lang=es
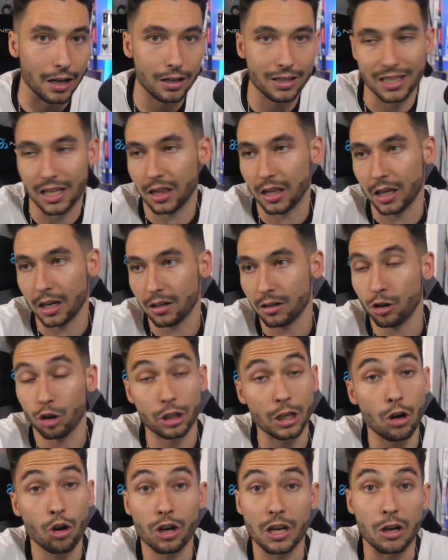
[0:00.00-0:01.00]
Es decir, no
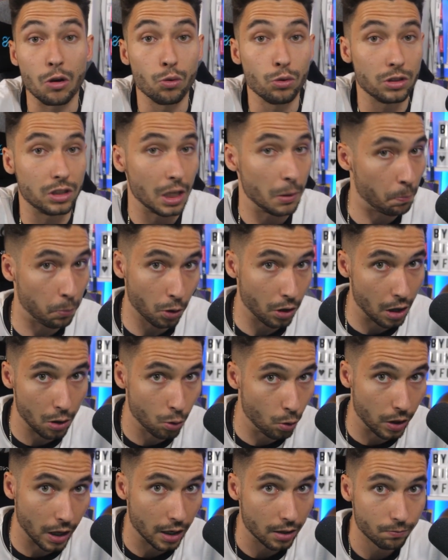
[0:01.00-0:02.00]
tengo ningún tipo de
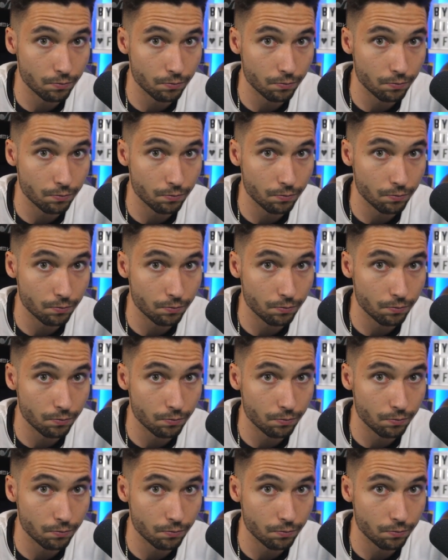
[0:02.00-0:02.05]
duda.